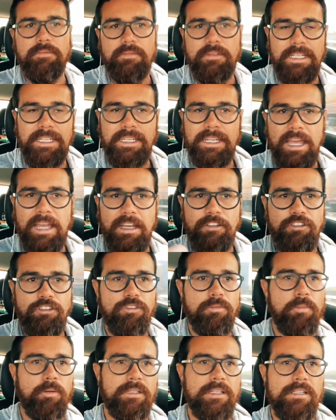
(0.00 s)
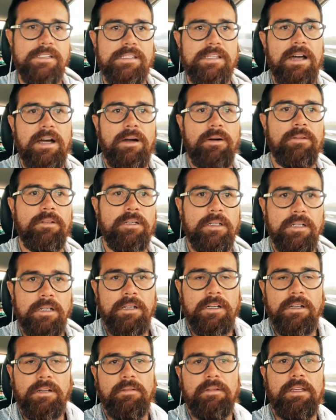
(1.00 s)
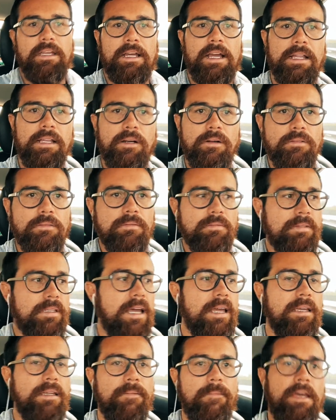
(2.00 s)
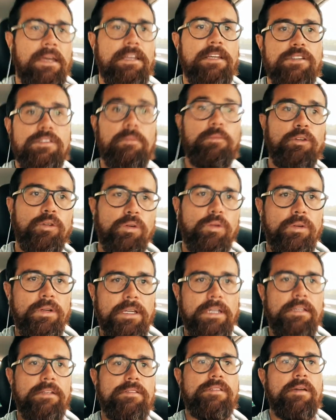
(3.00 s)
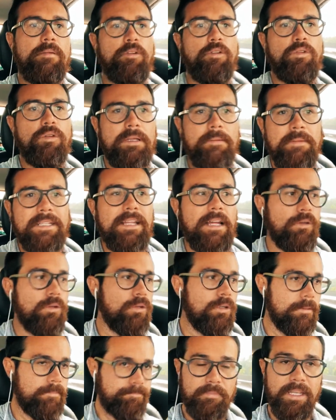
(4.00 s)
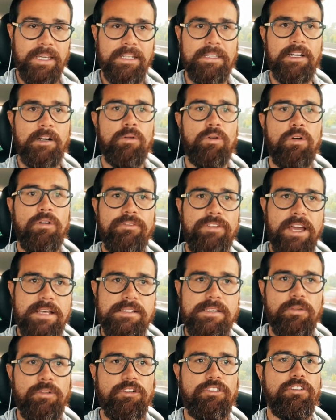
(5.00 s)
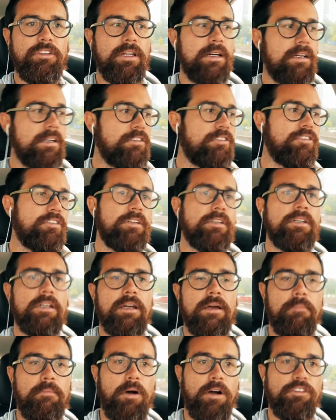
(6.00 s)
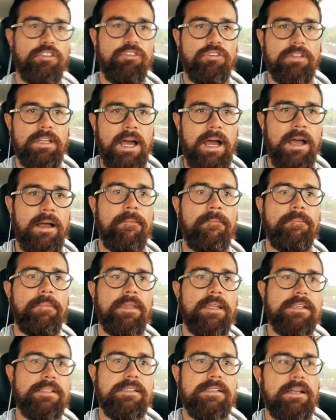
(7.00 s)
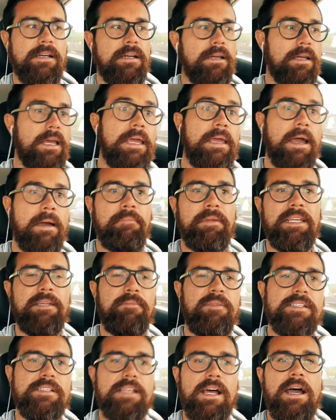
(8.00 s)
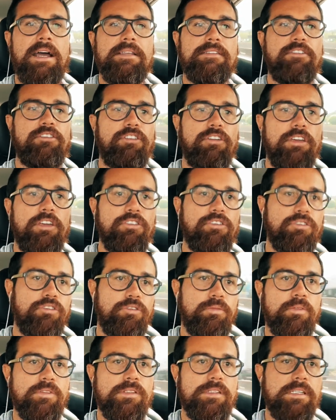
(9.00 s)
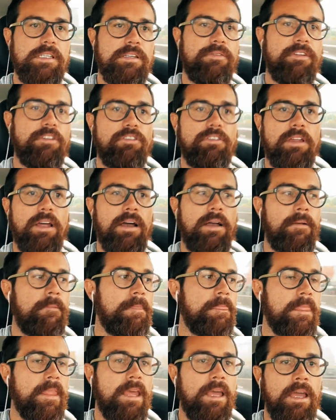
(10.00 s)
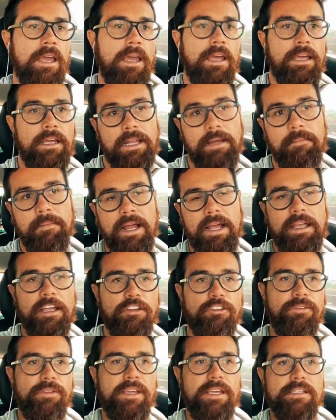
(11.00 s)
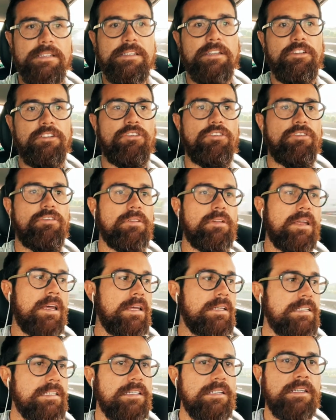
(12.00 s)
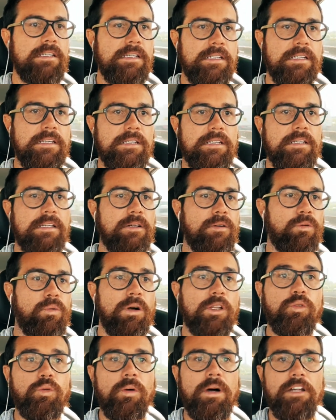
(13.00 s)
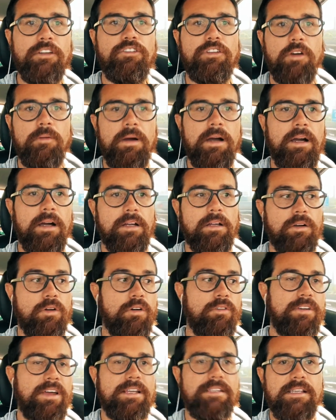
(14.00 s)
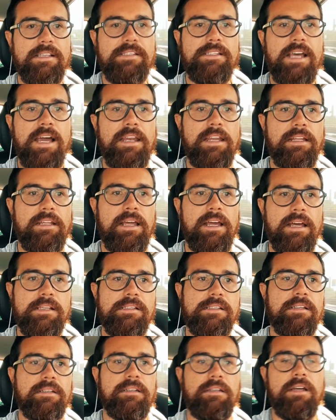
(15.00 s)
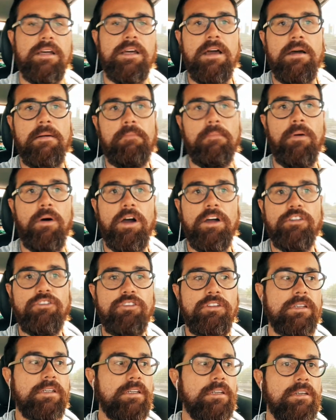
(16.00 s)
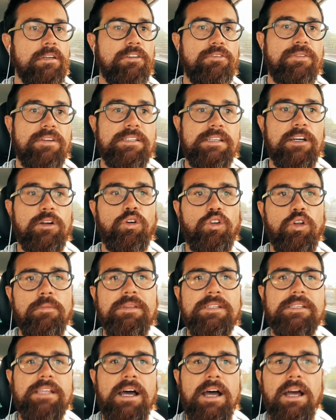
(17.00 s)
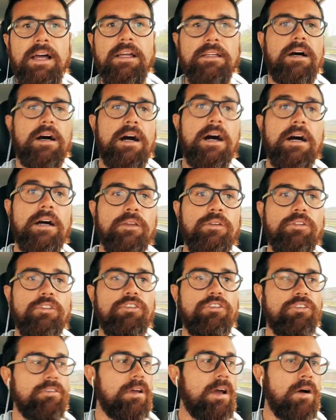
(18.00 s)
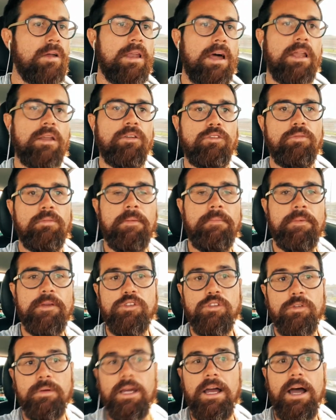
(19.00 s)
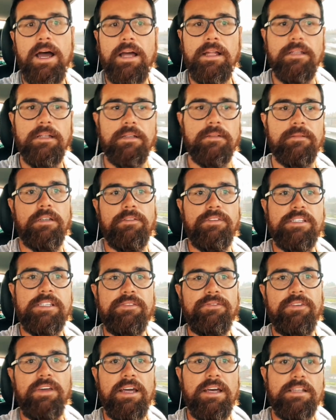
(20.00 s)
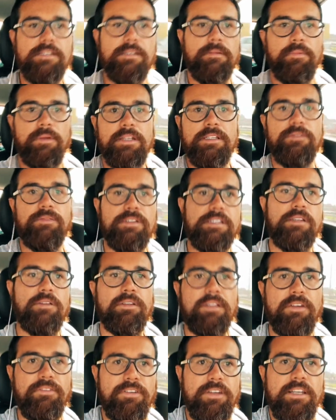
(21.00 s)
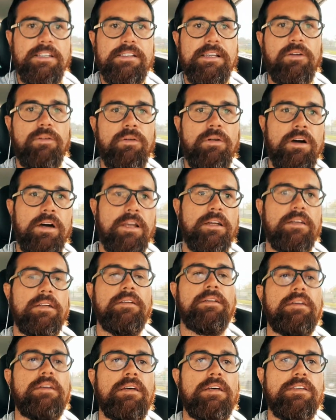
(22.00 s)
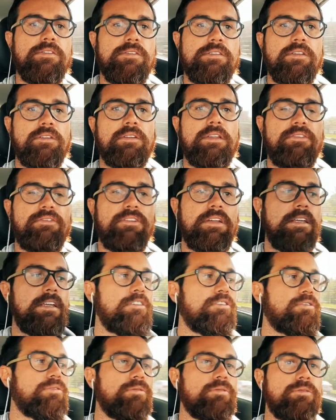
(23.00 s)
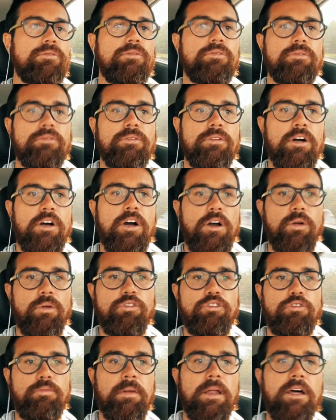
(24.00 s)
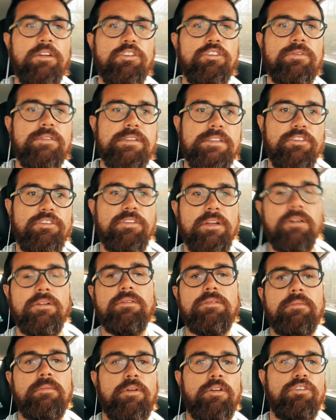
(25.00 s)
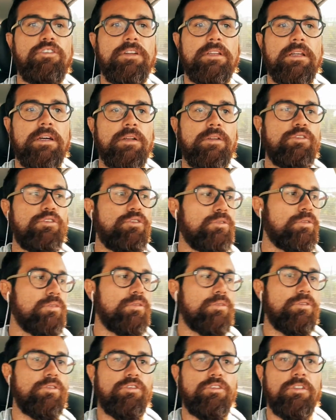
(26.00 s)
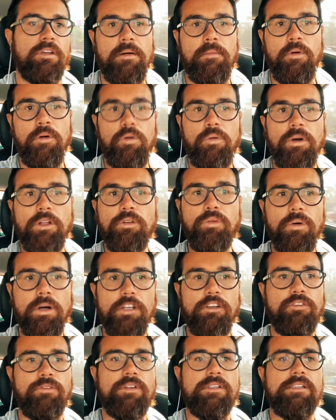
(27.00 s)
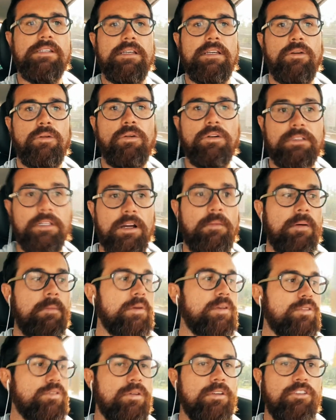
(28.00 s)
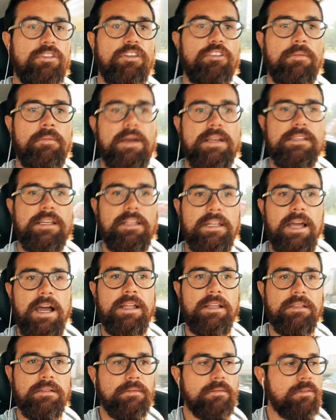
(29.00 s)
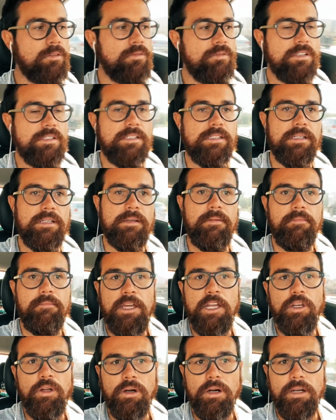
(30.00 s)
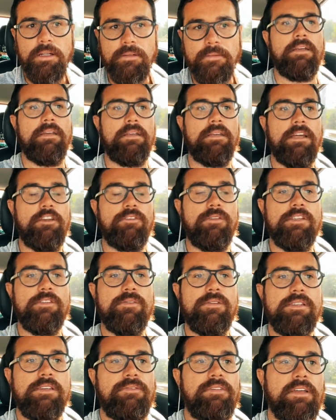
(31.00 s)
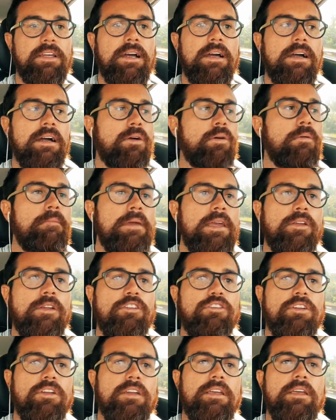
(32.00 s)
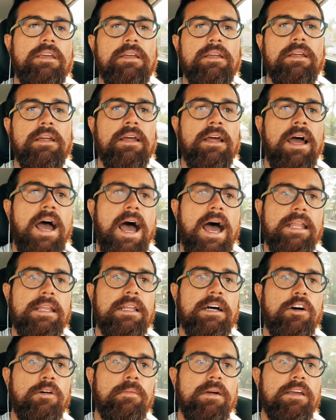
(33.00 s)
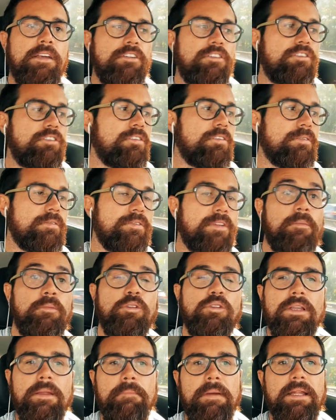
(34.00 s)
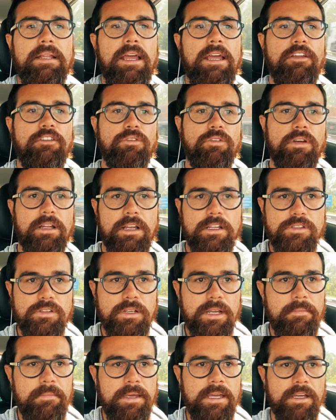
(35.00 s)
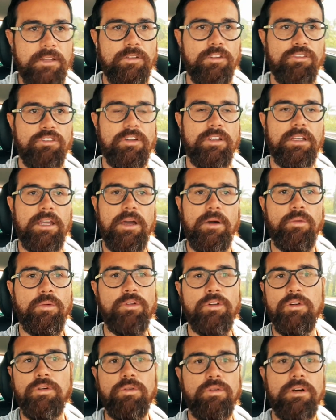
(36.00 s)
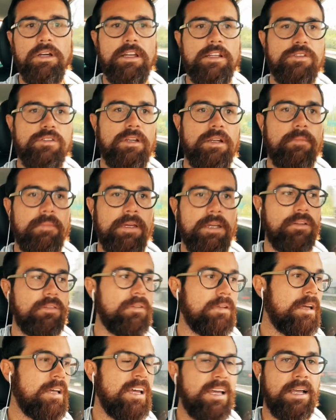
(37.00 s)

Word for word: Ninguém atinge potencial que cada um tem. Isso é muito ruim, isso é muito limitador. Então, conversa constante pode ajudar nessa, a minimizar esses riscos possíveis, tá? E lembrar que às vezes, é, se o quanto antes ter uma conversa séria dessa, pode te fazer economizar anos ao lado de uma pessoa errada e vice-versa. Porque se você não está feliz agora, se você não está feliz com os planos que vocês estão projetando juntos, pô, quanto antes você encontrar uma pessoa que esteja mais alinhada com você, melhor. E às vezes você fica com medo, achando que, ah não, mas fica muito dependente do relacionamento, achando que é o único relacionamento.